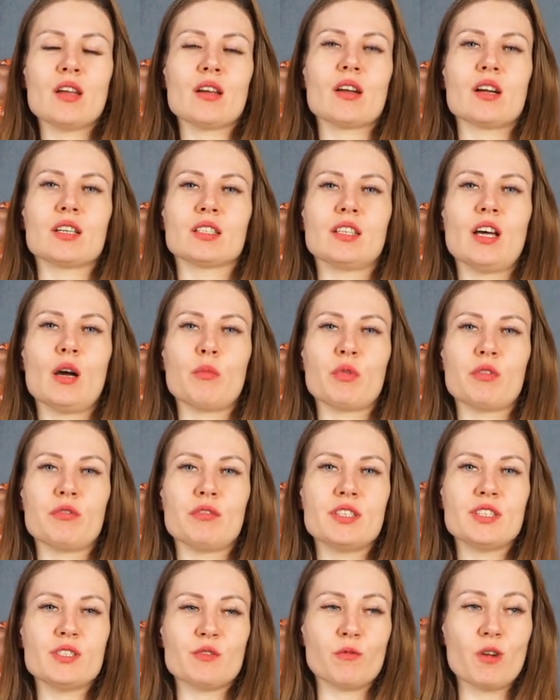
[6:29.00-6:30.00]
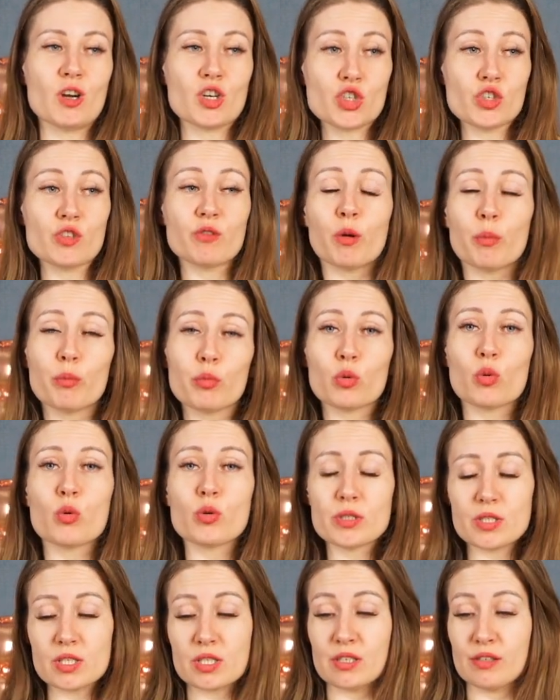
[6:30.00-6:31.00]
когда мы видим ваши
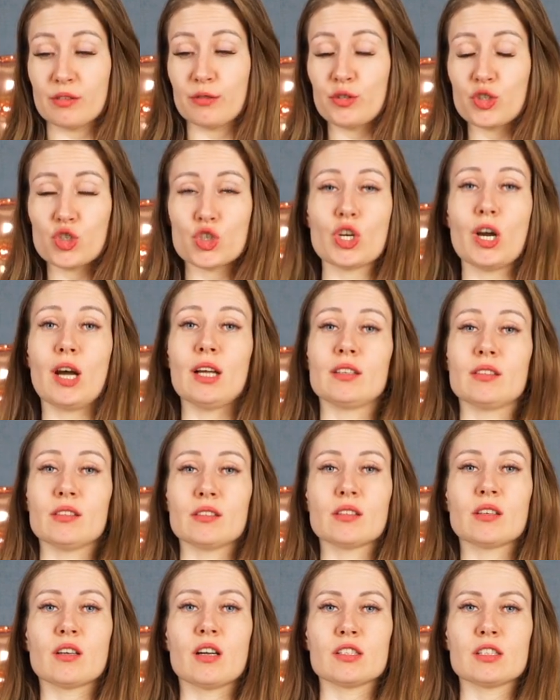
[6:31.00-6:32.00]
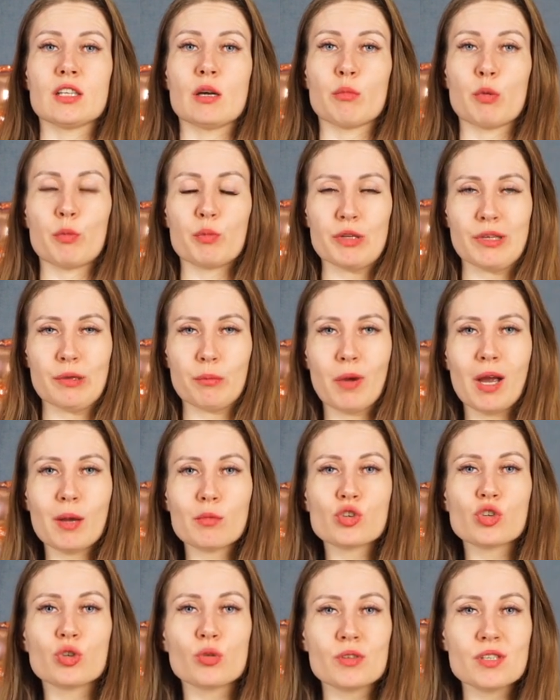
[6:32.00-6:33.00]
вопросы в чатах, когда мы
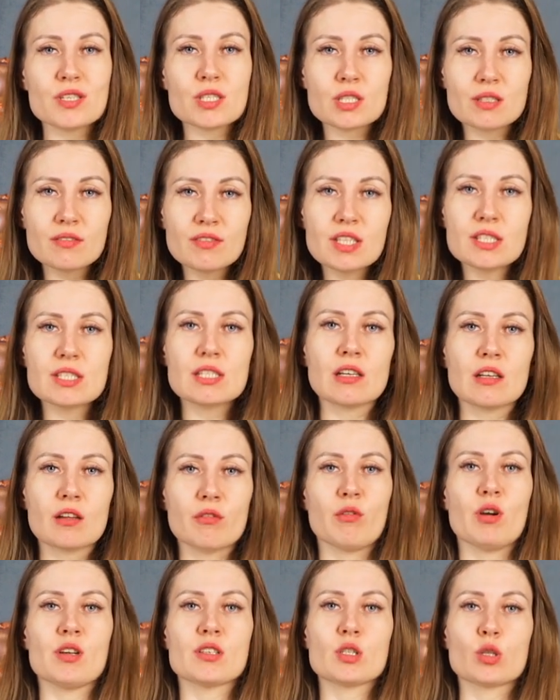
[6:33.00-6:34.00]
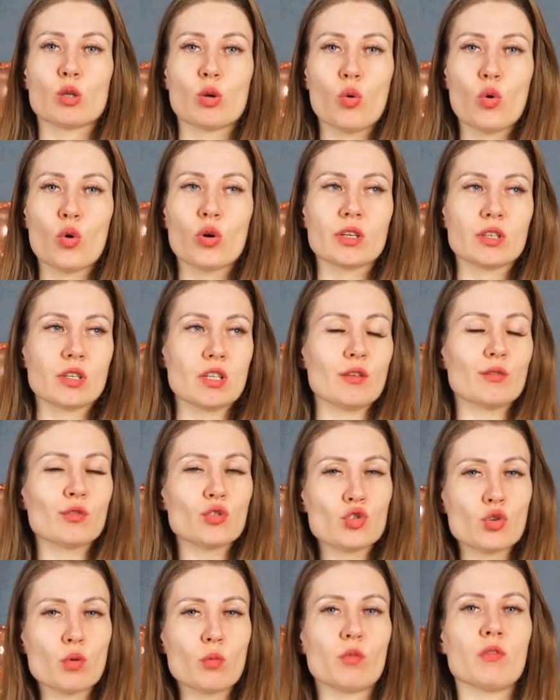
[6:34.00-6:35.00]
понимаем, что действительно вас трогает и в
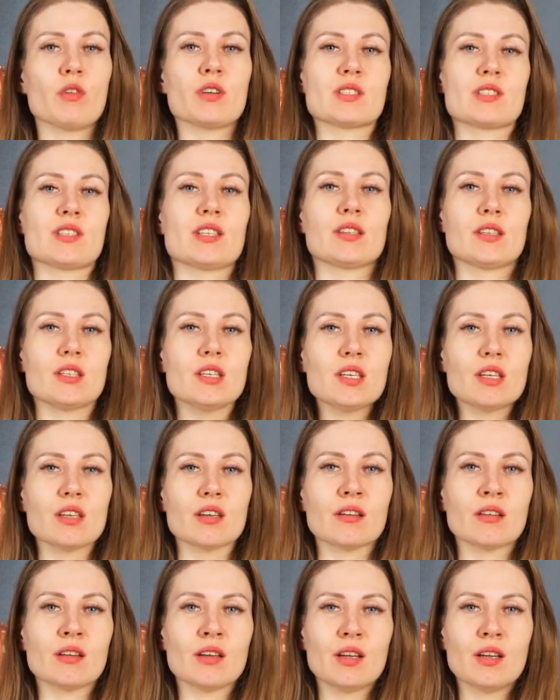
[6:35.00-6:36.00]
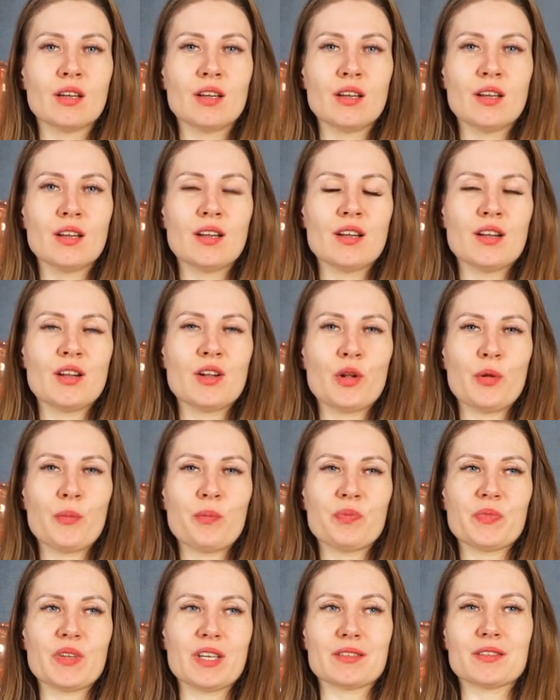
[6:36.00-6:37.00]
чем у вас затыки,
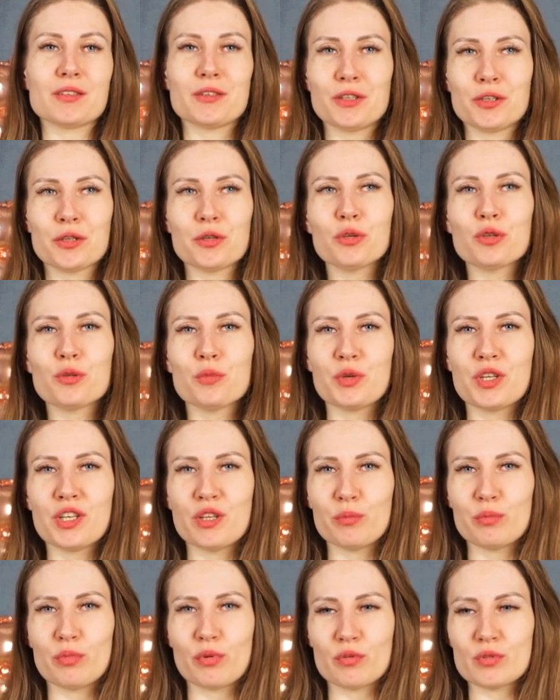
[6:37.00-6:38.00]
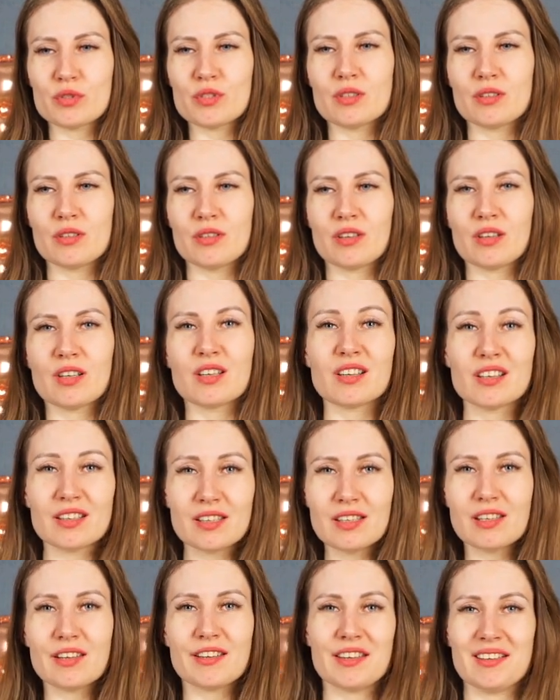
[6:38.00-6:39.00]
это дает мне просто
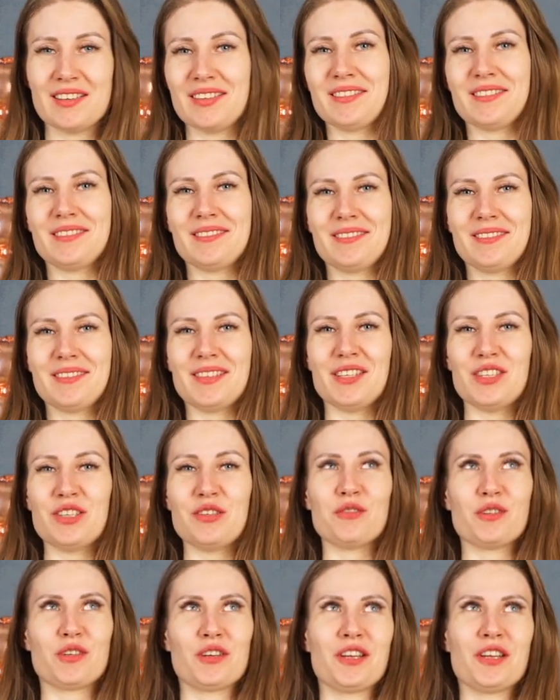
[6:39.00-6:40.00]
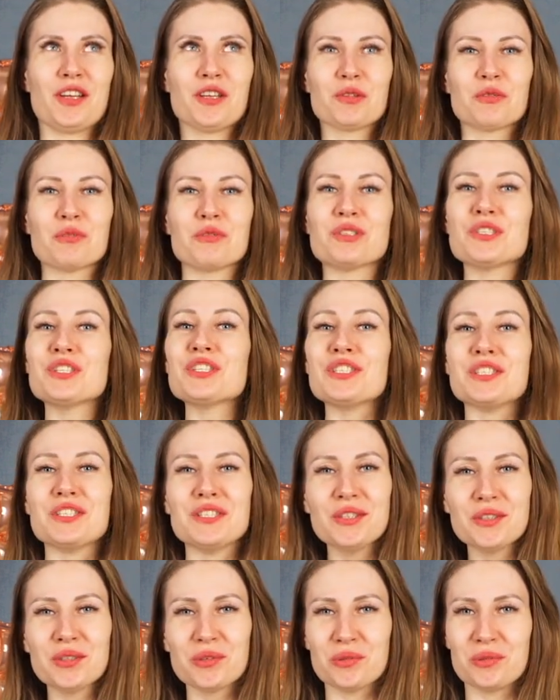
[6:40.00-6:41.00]
крылья и невероятную
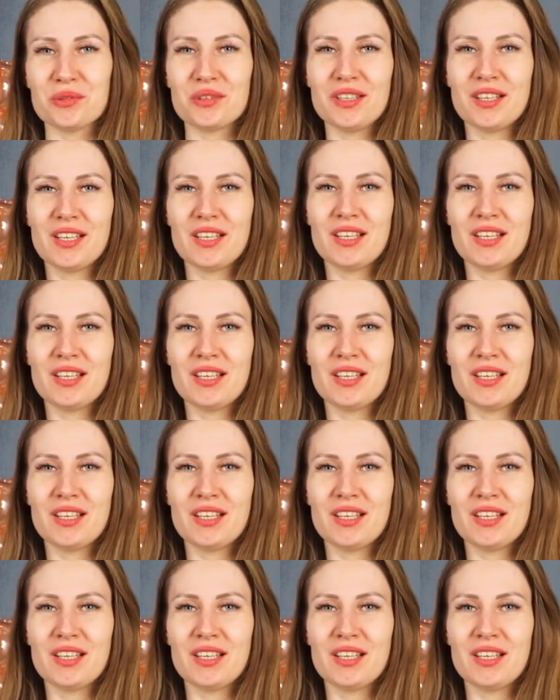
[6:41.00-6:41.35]
силу